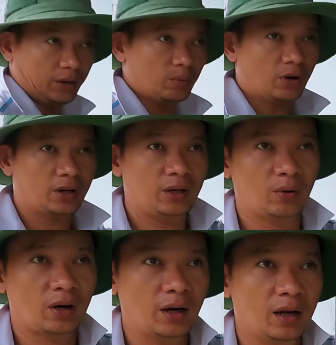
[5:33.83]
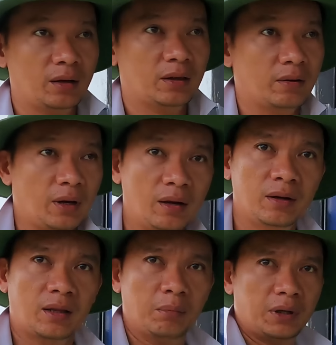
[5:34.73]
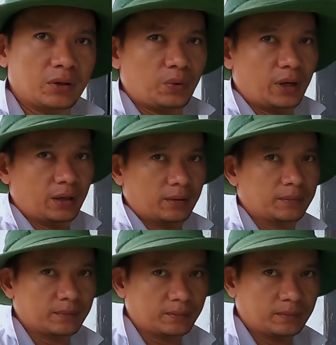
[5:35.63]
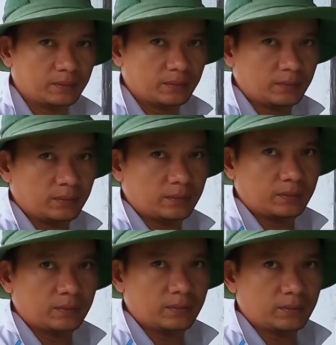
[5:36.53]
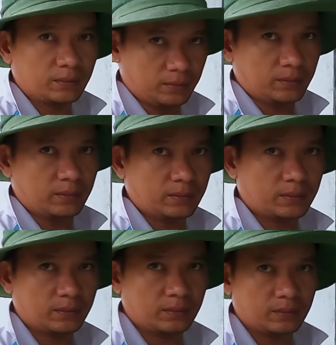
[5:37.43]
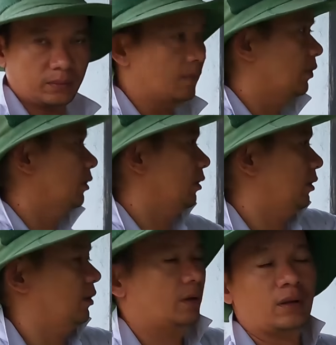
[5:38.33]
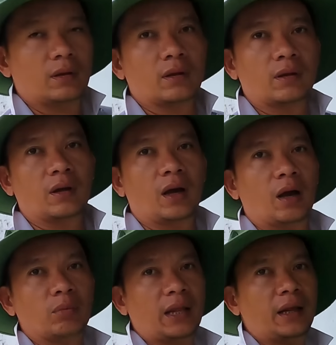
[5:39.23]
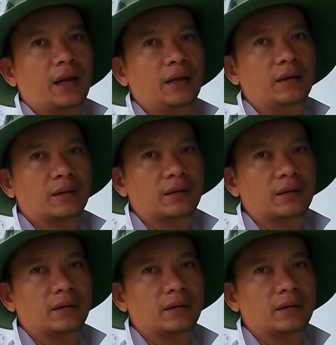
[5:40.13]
Nếu không có cái chiều đó để để thanh minh cho tôi đi. Ok, để em thanh minh cho. Mất công kêu anh này kia mất công mày lắm. Ông test này đi.